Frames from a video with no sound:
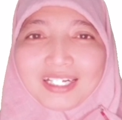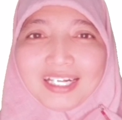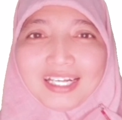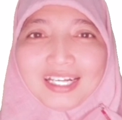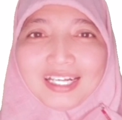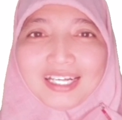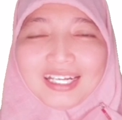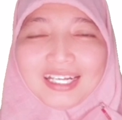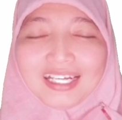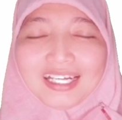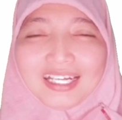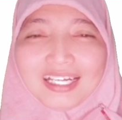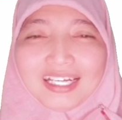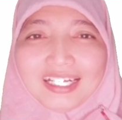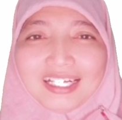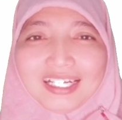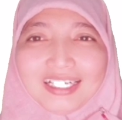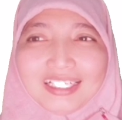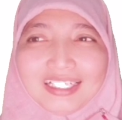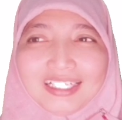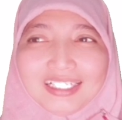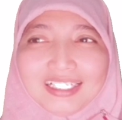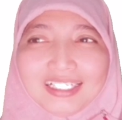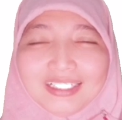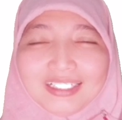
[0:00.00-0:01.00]
pada
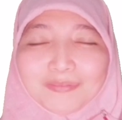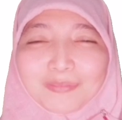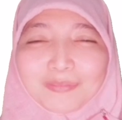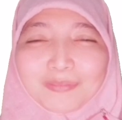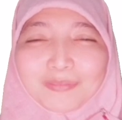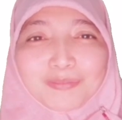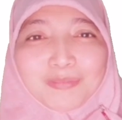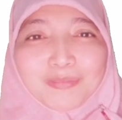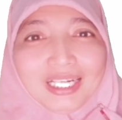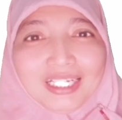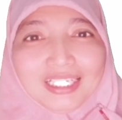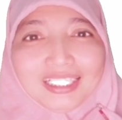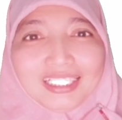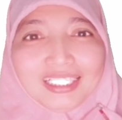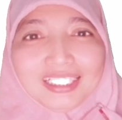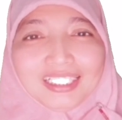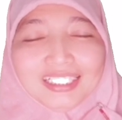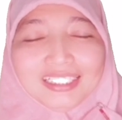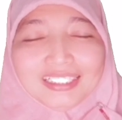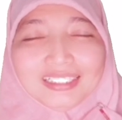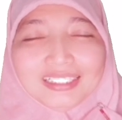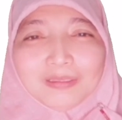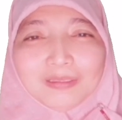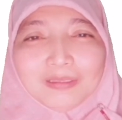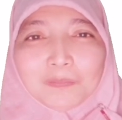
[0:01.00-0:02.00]
uh,
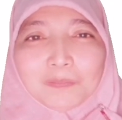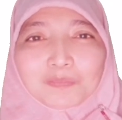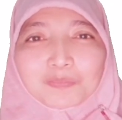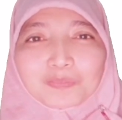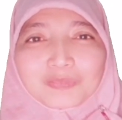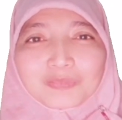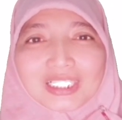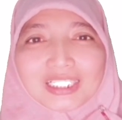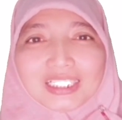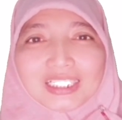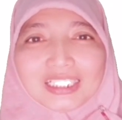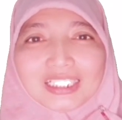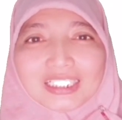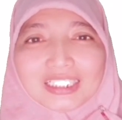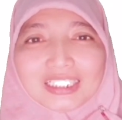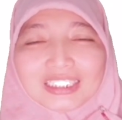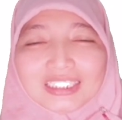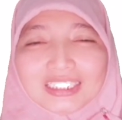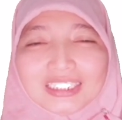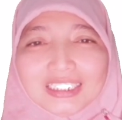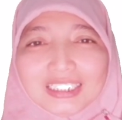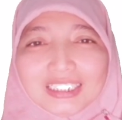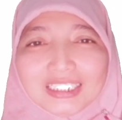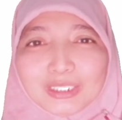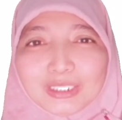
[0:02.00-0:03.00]
pribadi uh,
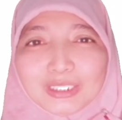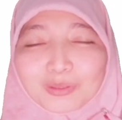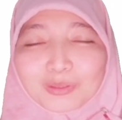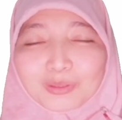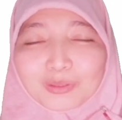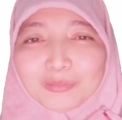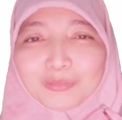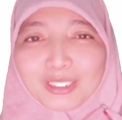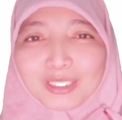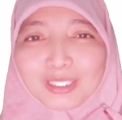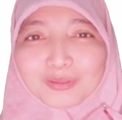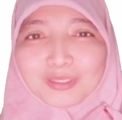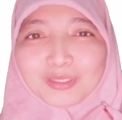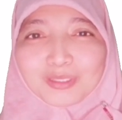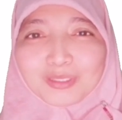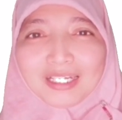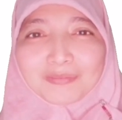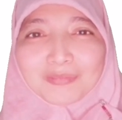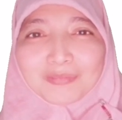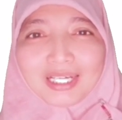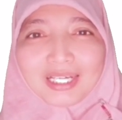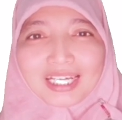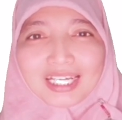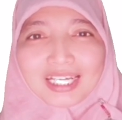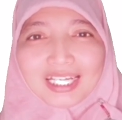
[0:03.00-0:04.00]
di suku
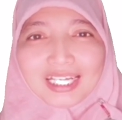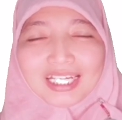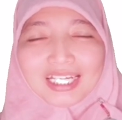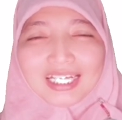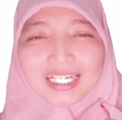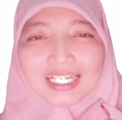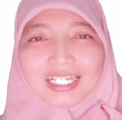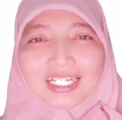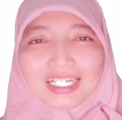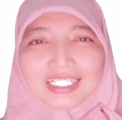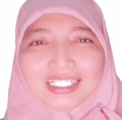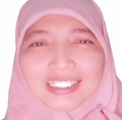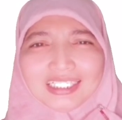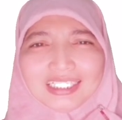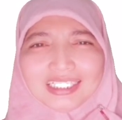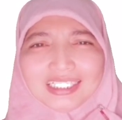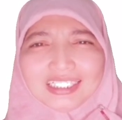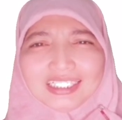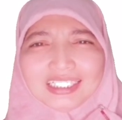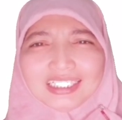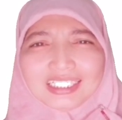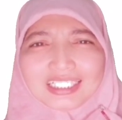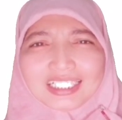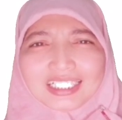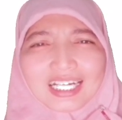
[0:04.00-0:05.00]
Madura maka
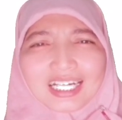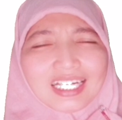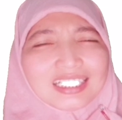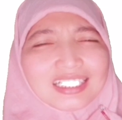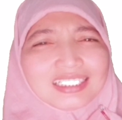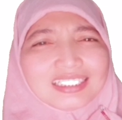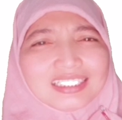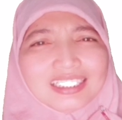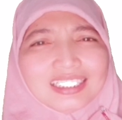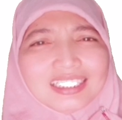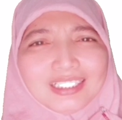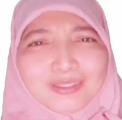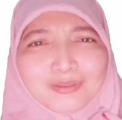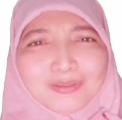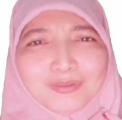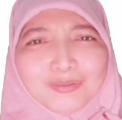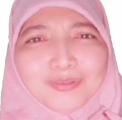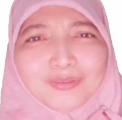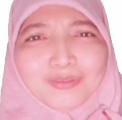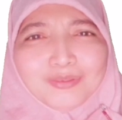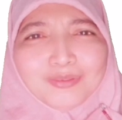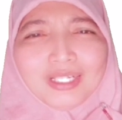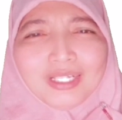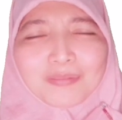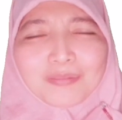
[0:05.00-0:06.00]
uh, tradisi itu
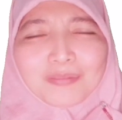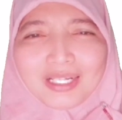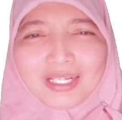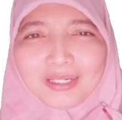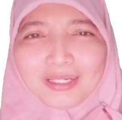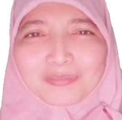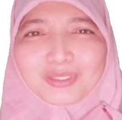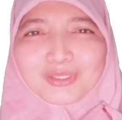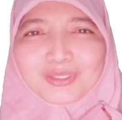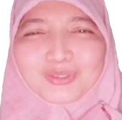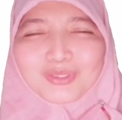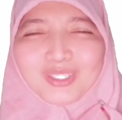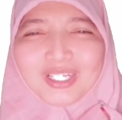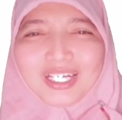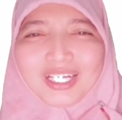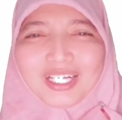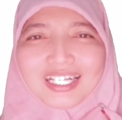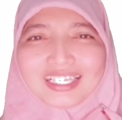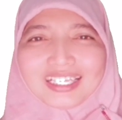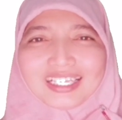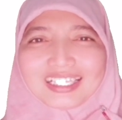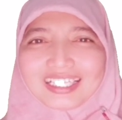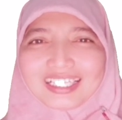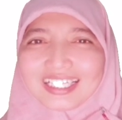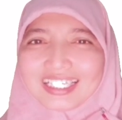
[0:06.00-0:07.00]
lama-lama juga
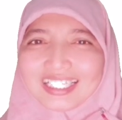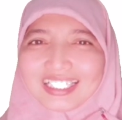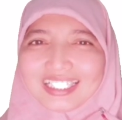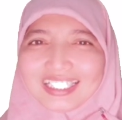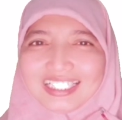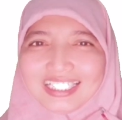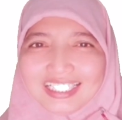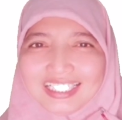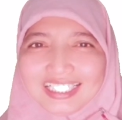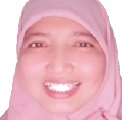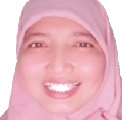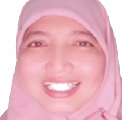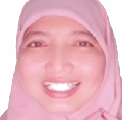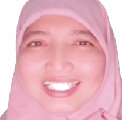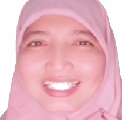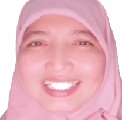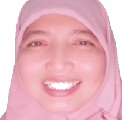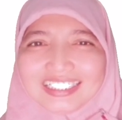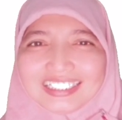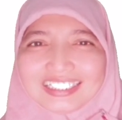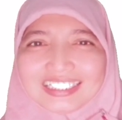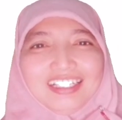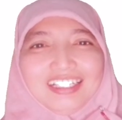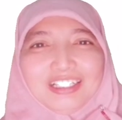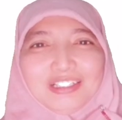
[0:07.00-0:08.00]

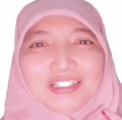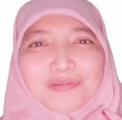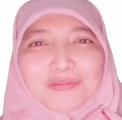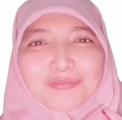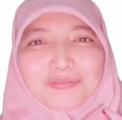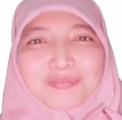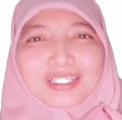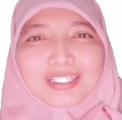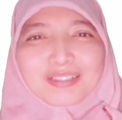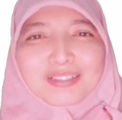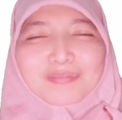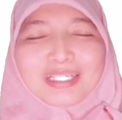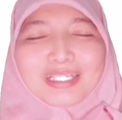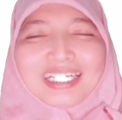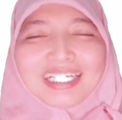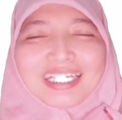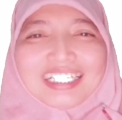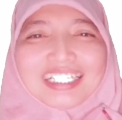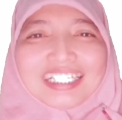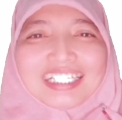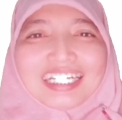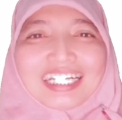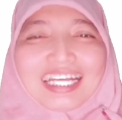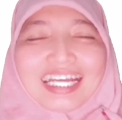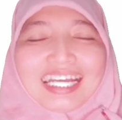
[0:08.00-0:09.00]
terkikis.
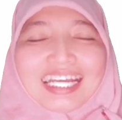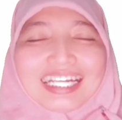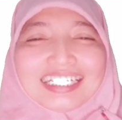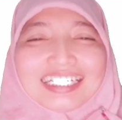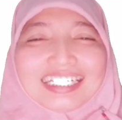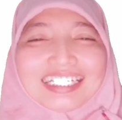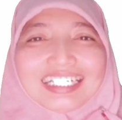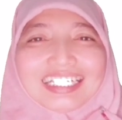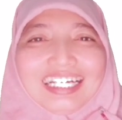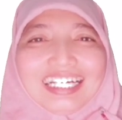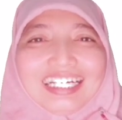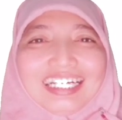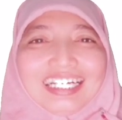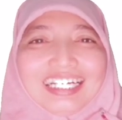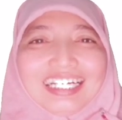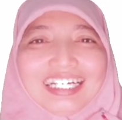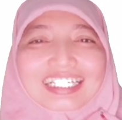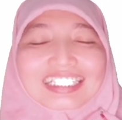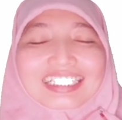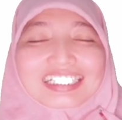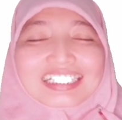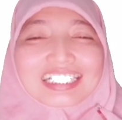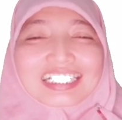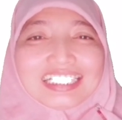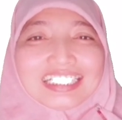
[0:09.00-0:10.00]
Bagaimana dengan
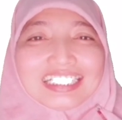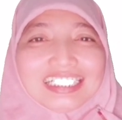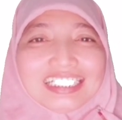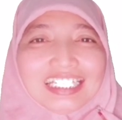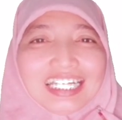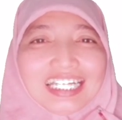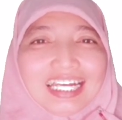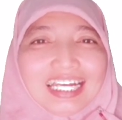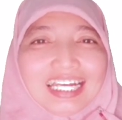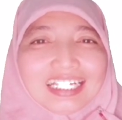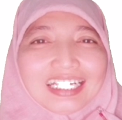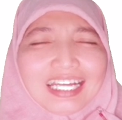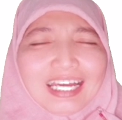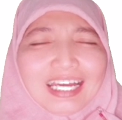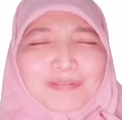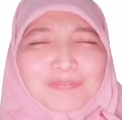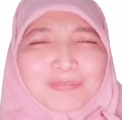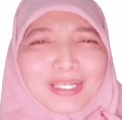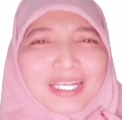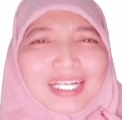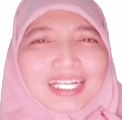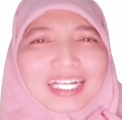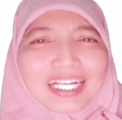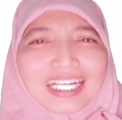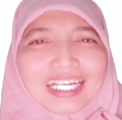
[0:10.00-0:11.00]
uh, kesenian?
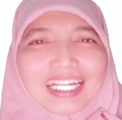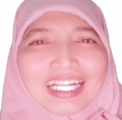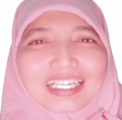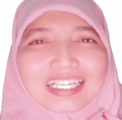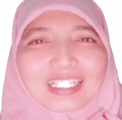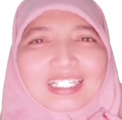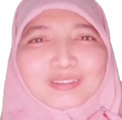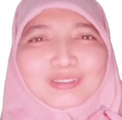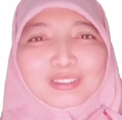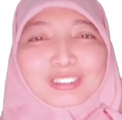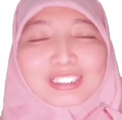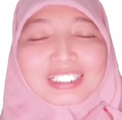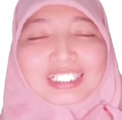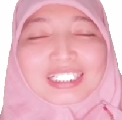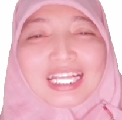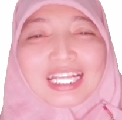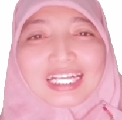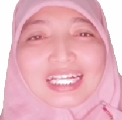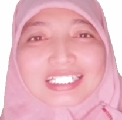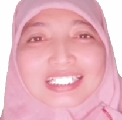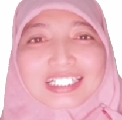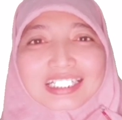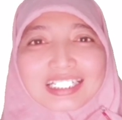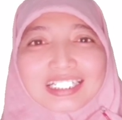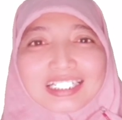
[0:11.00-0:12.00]
Apa yang kalian tahu
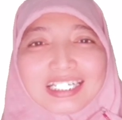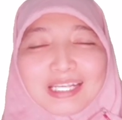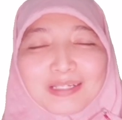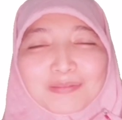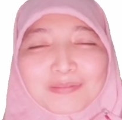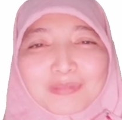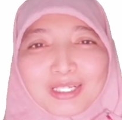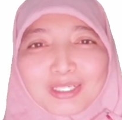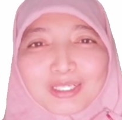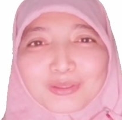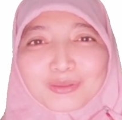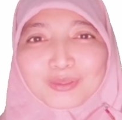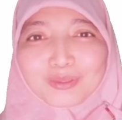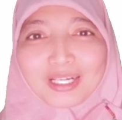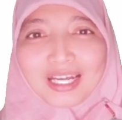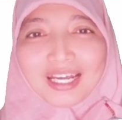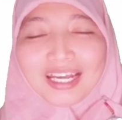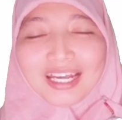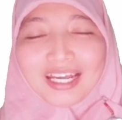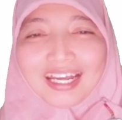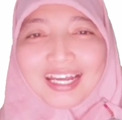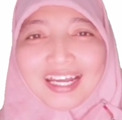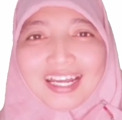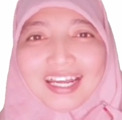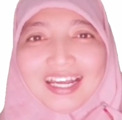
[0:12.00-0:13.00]
tentang kesenian
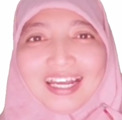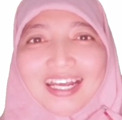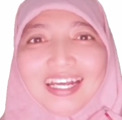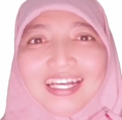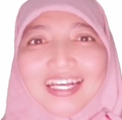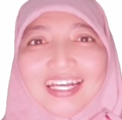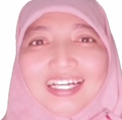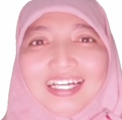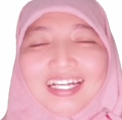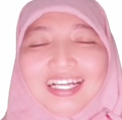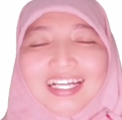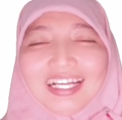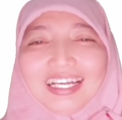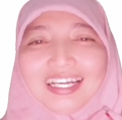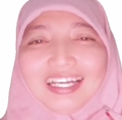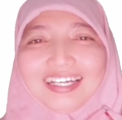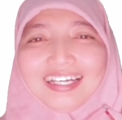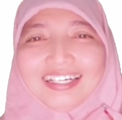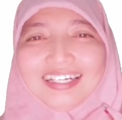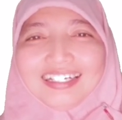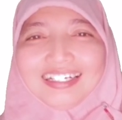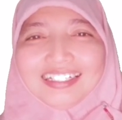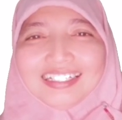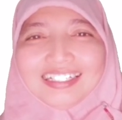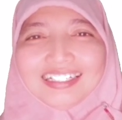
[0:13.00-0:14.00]
Madura?
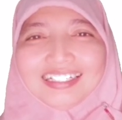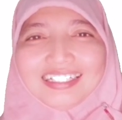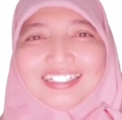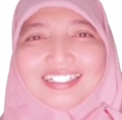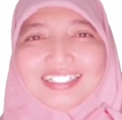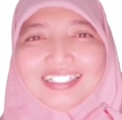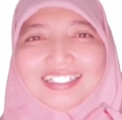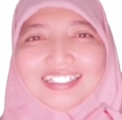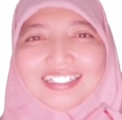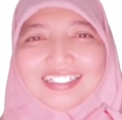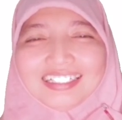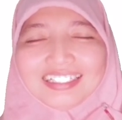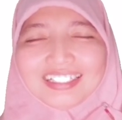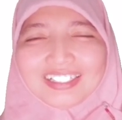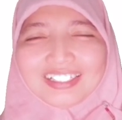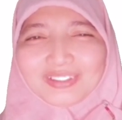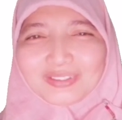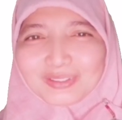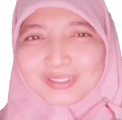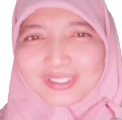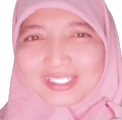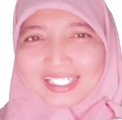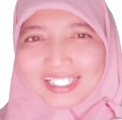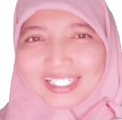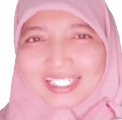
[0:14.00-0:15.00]
Ah, uh,
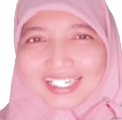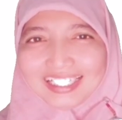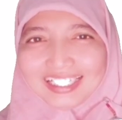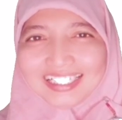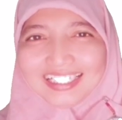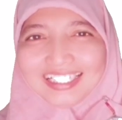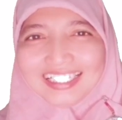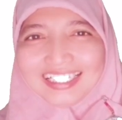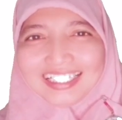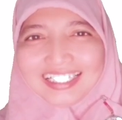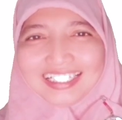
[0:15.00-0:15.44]
oke. Okay.